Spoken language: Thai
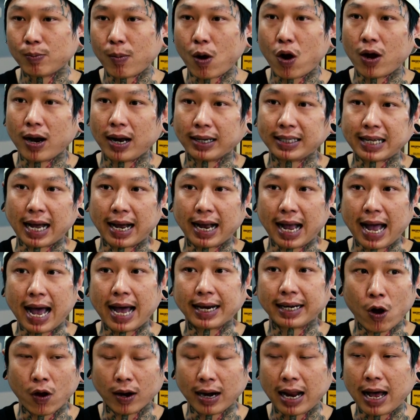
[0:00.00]
มองจากงา
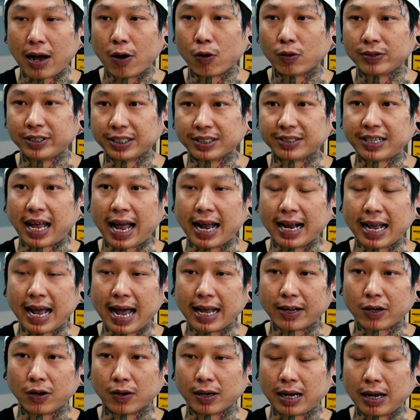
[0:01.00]
นของเราศึกษางา
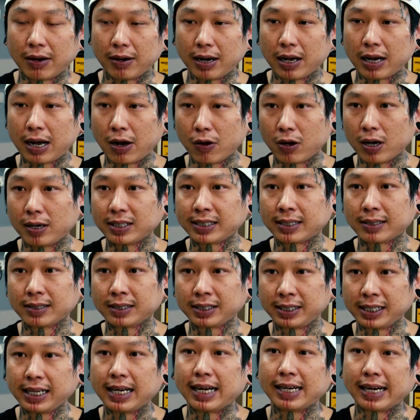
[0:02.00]
นของเราแล้วเขาก็
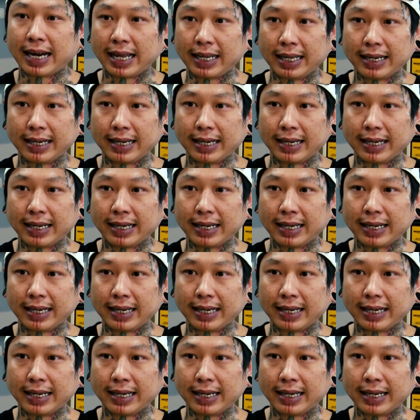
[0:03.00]
เชื่อ